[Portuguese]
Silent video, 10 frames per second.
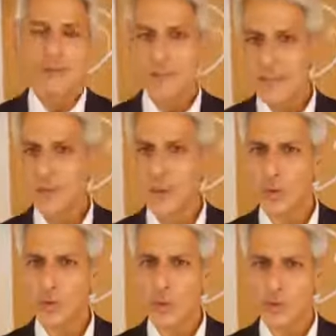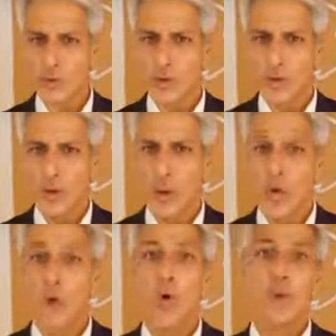Nesse contexto,
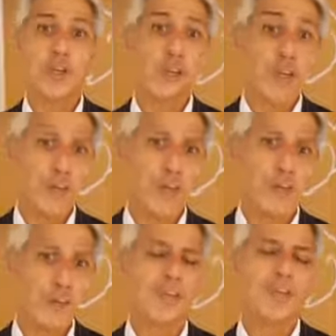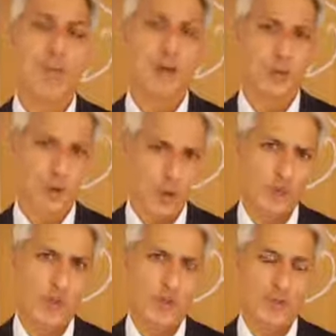o objetivo central do
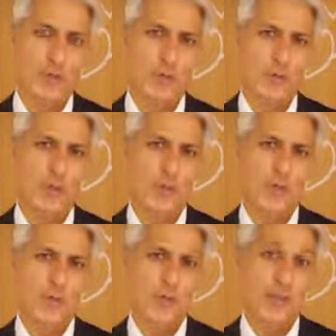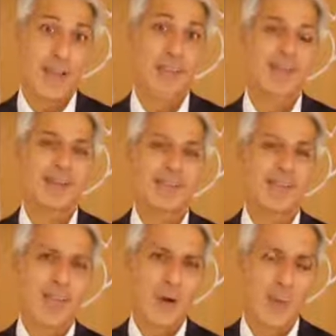nosso partido é
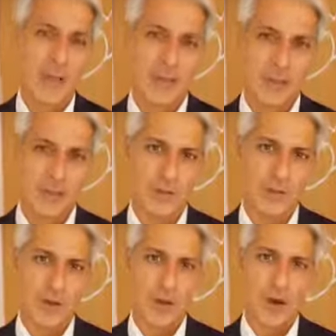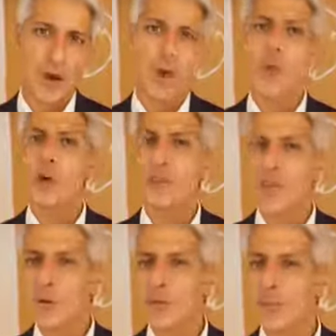apresentar ao país um
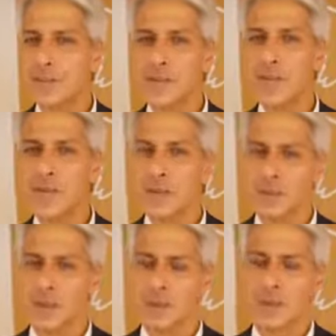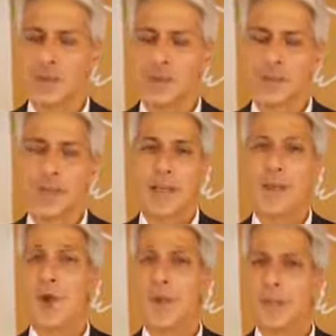modelo de desenvolvimento
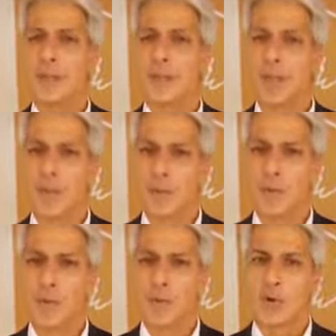que, ao mesmo tempo,